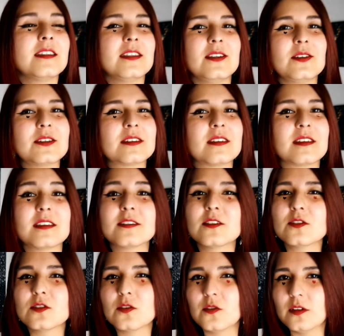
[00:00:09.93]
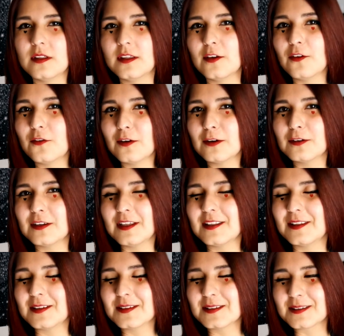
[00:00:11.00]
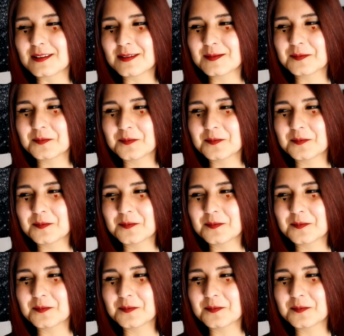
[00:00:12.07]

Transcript: Yo sé que son sus videos favoritos.